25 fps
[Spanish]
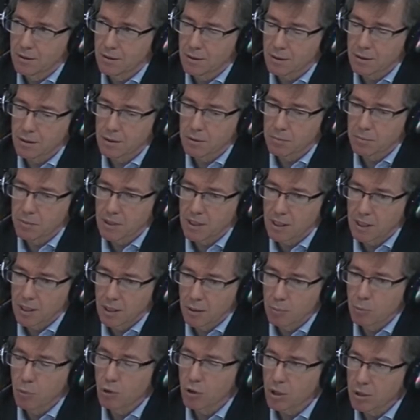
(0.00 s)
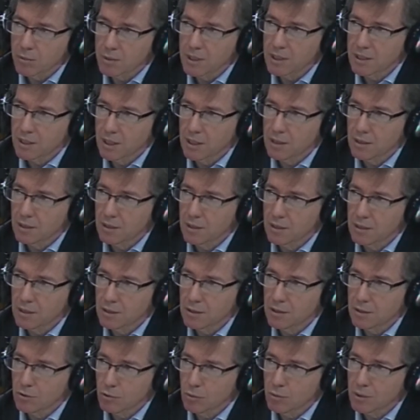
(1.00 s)
desesperada por evitar que
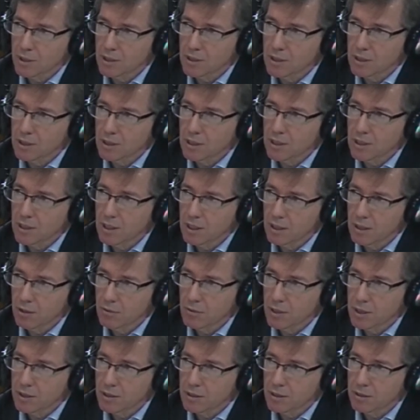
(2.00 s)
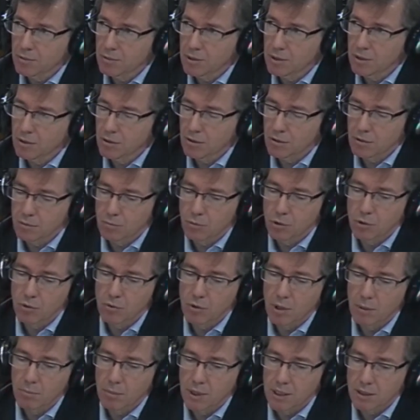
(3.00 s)
se tuviese que llegar a una intervención. Por
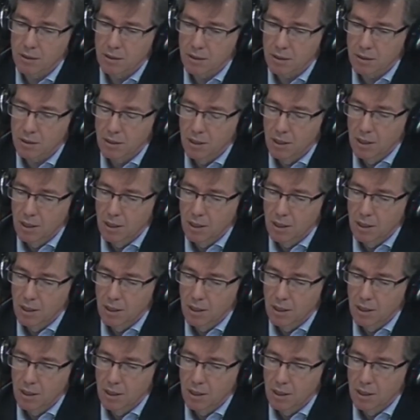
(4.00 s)
una parte,